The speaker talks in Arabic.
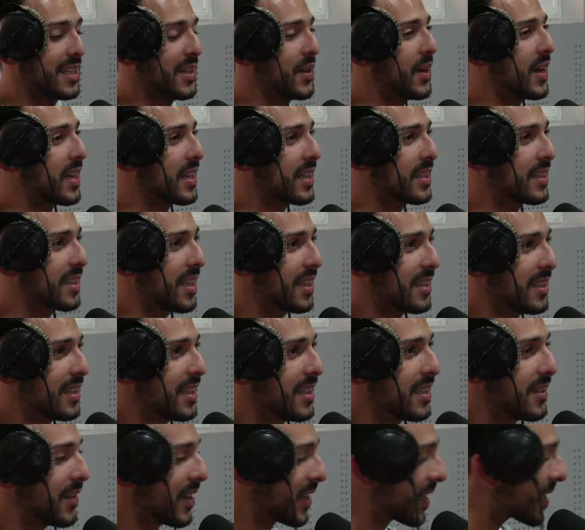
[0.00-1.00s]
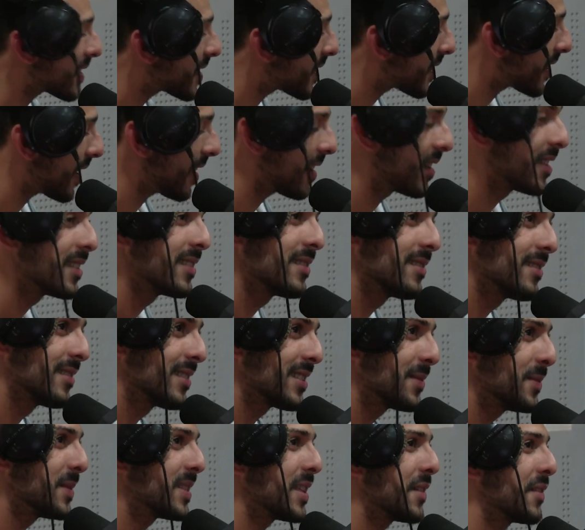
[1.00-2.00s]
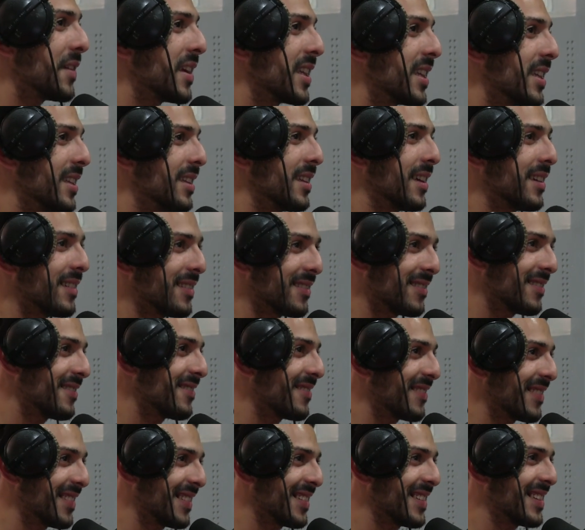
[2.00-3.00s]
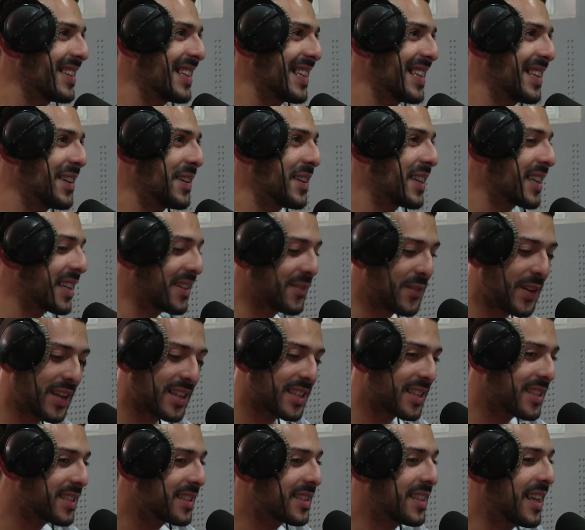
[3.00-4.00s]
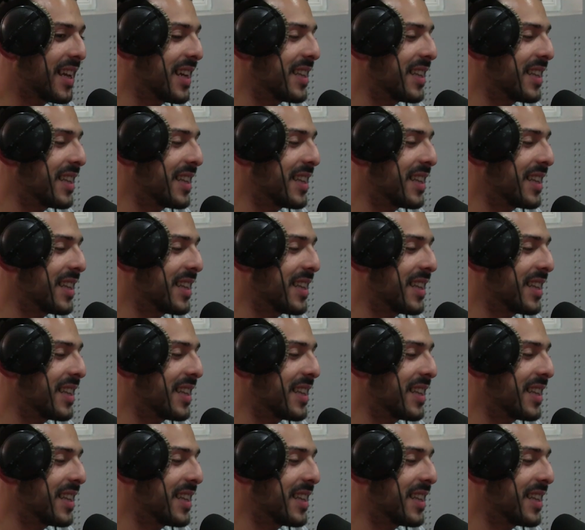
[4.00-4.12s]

على القطه ديالي القطه سميتها فريده شكون يقطع فريد؟ واحد قطع